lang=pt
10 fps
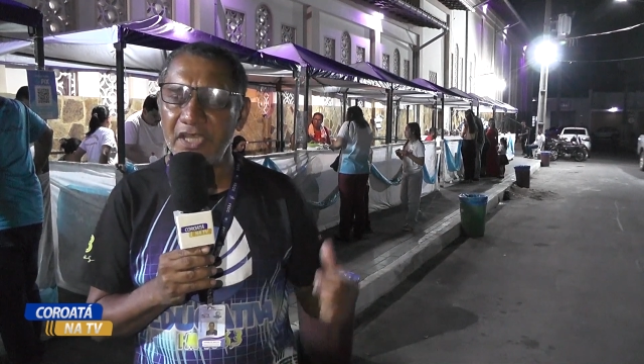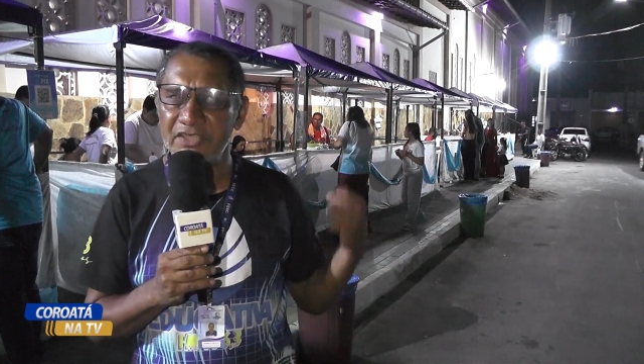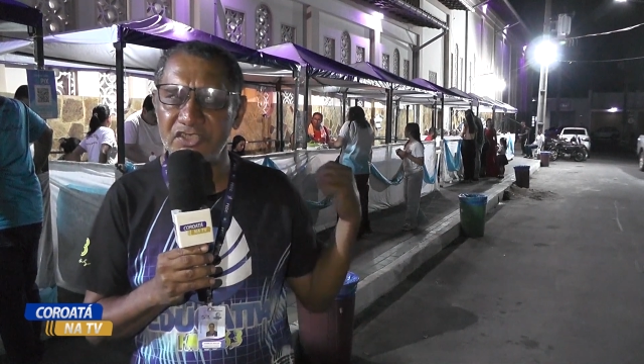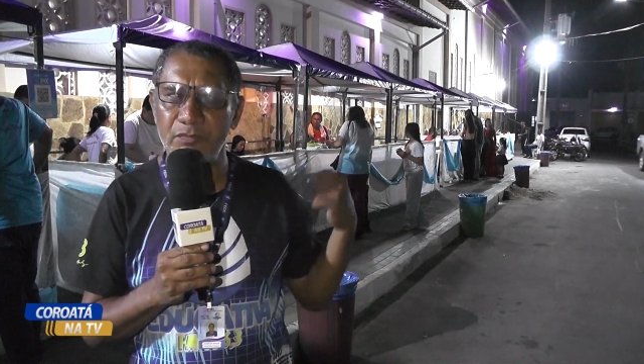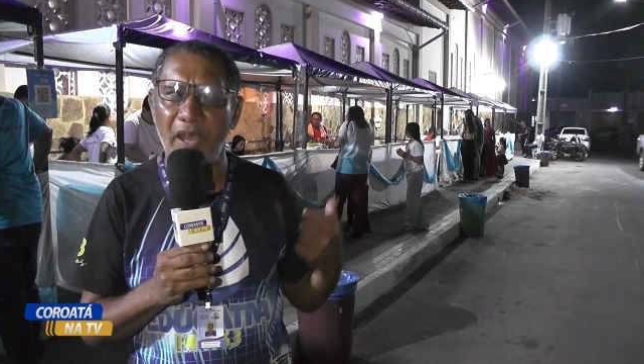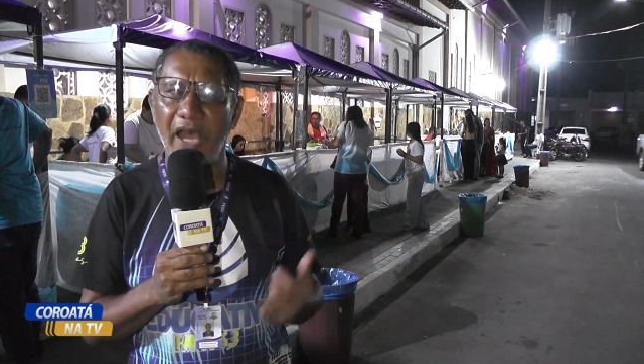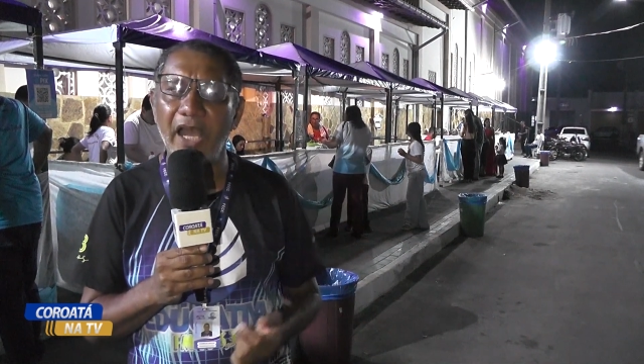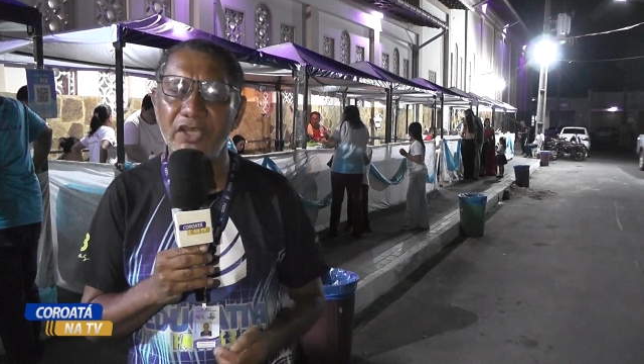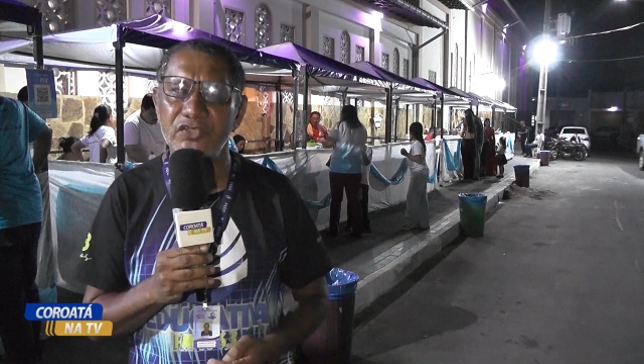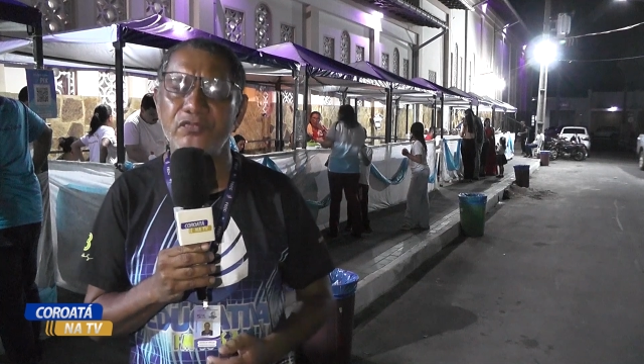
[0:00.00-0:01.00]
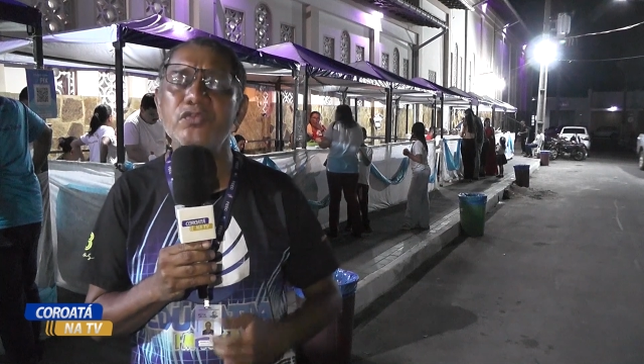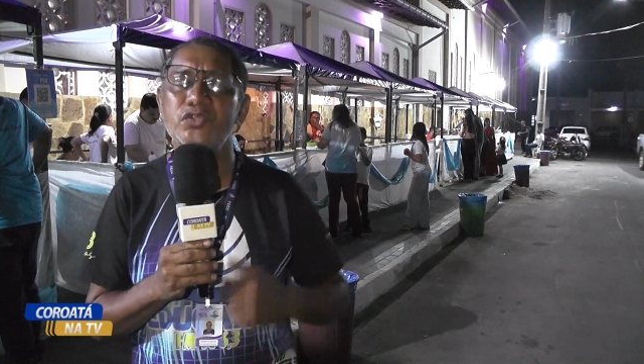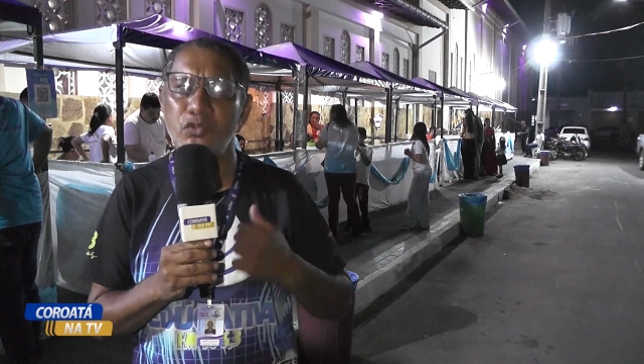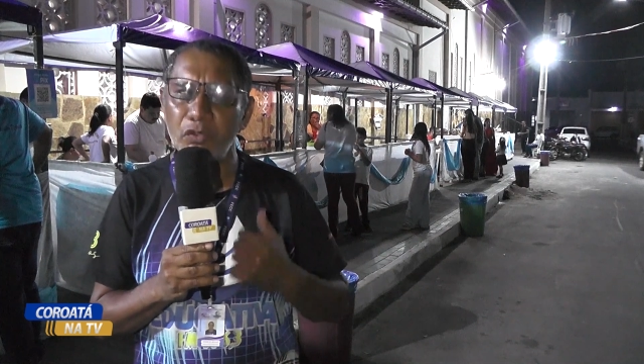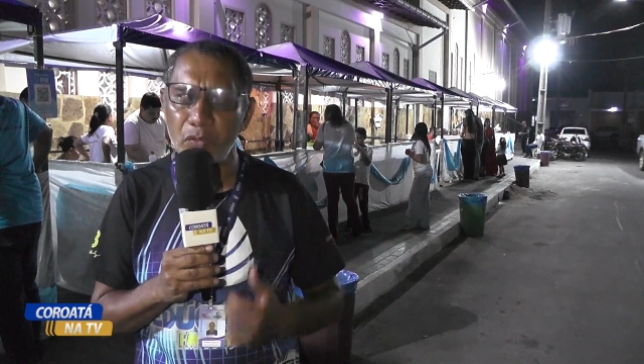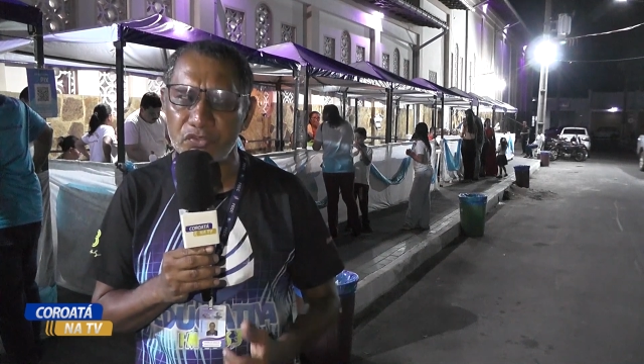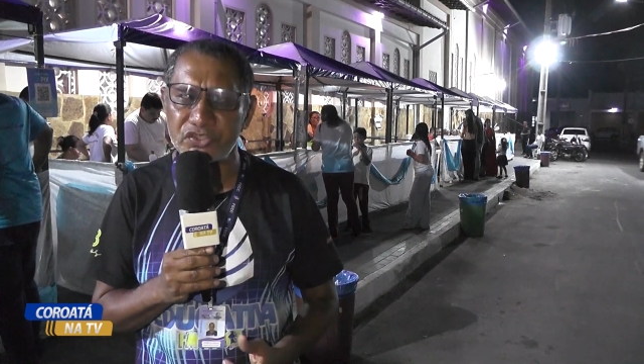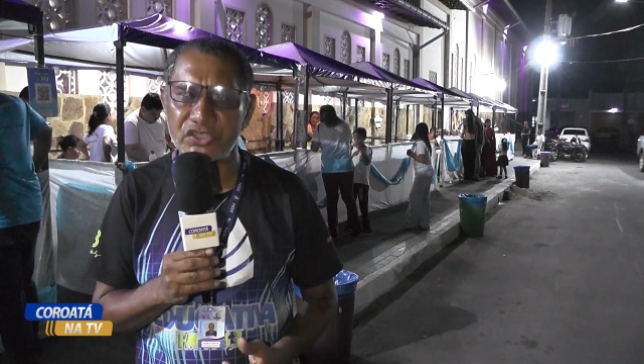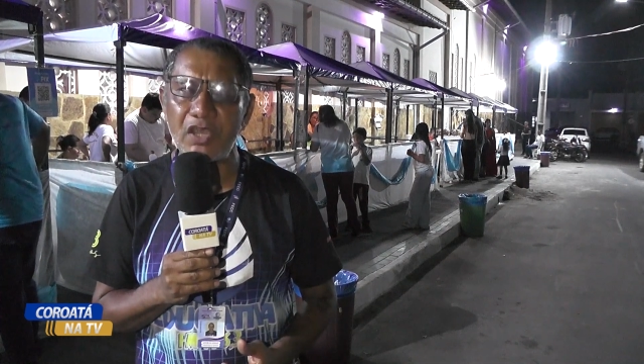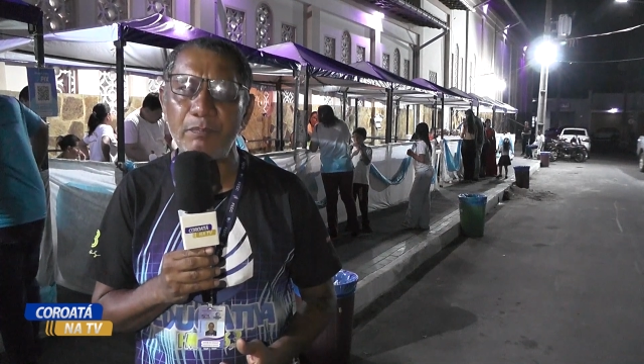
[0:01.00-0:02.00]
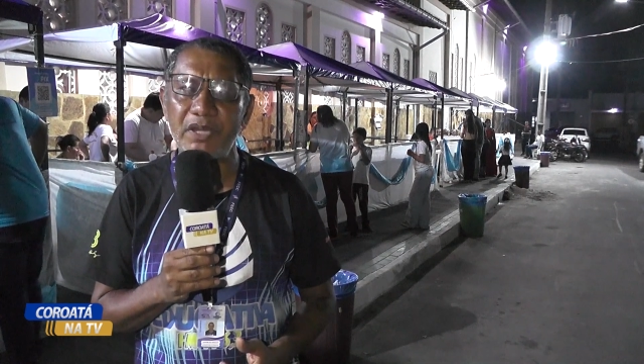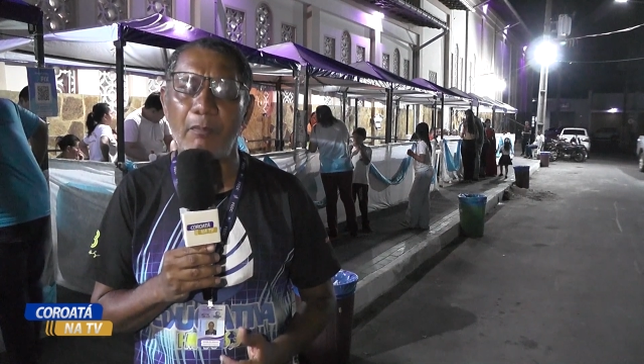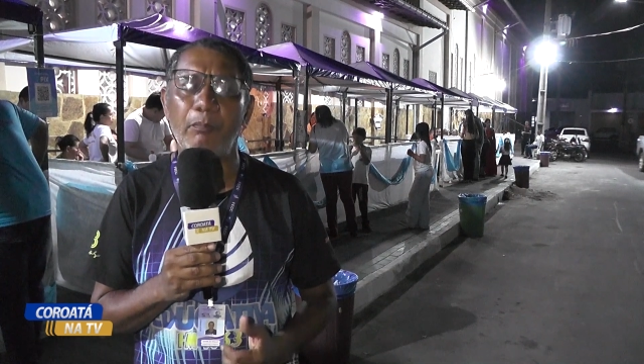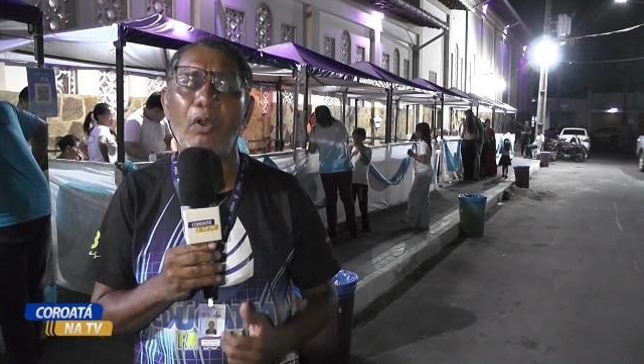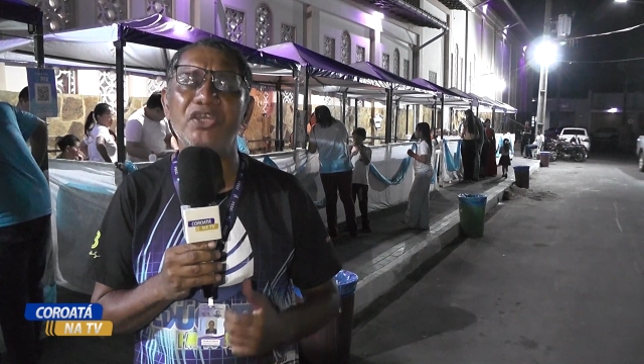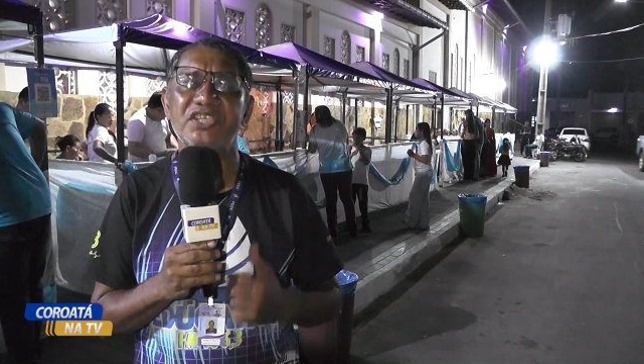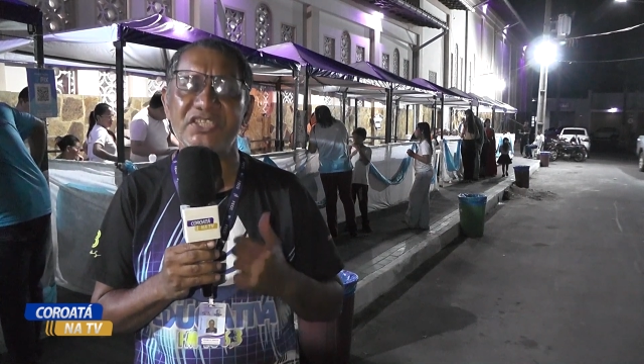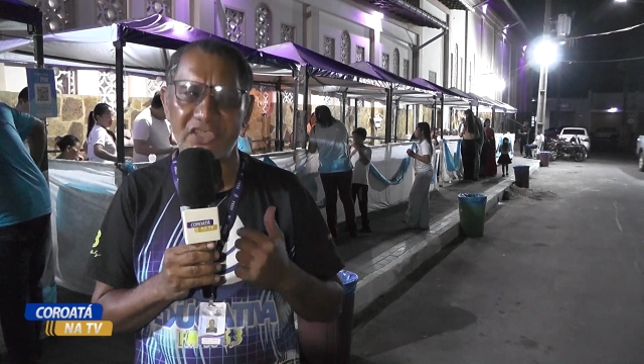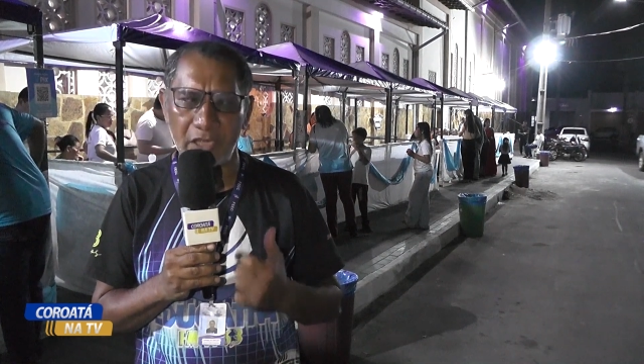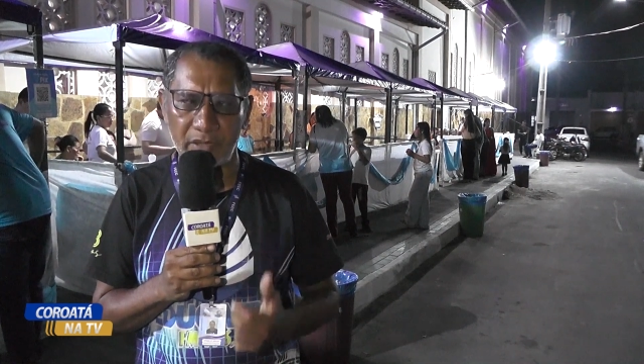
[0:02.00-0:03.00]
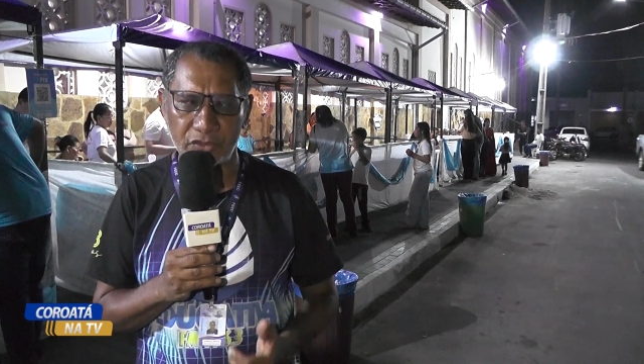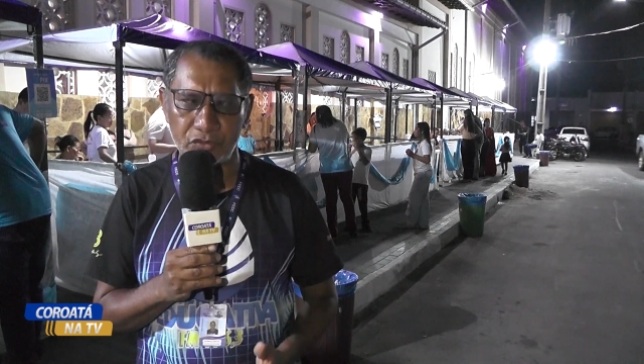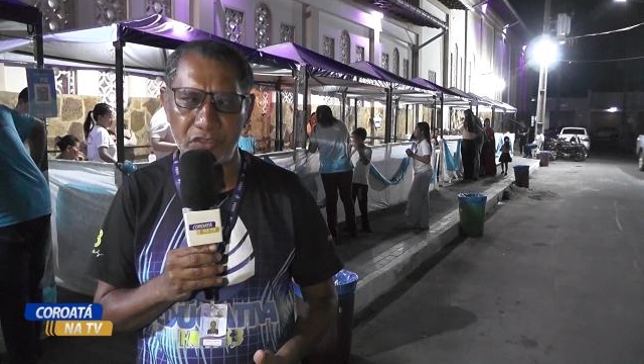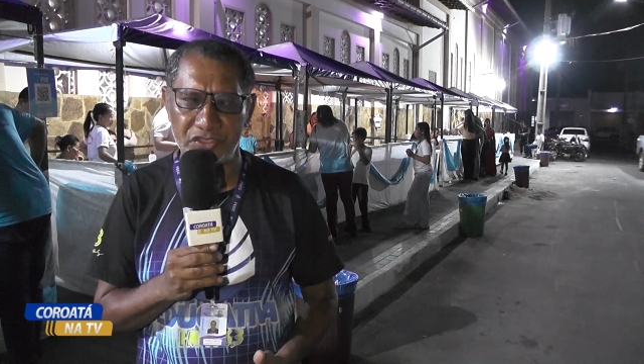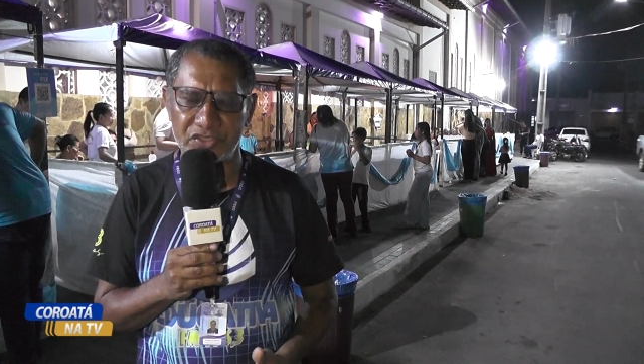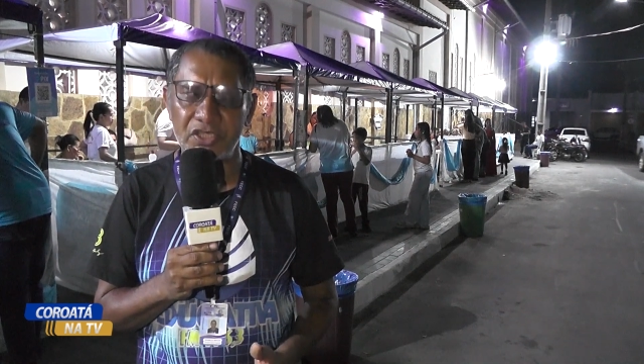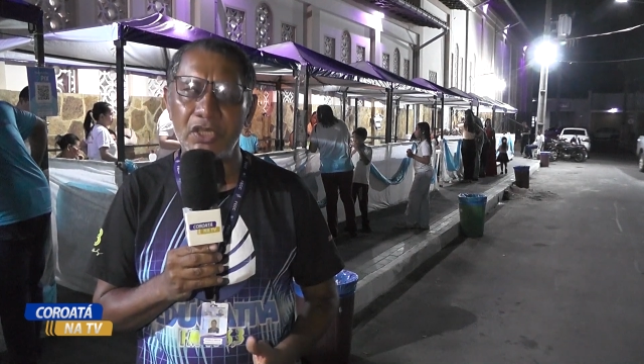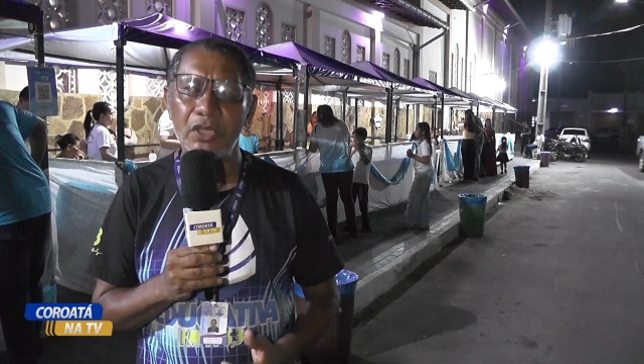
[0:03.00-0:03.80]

Essas barracas funcionam sempre após as celebrações.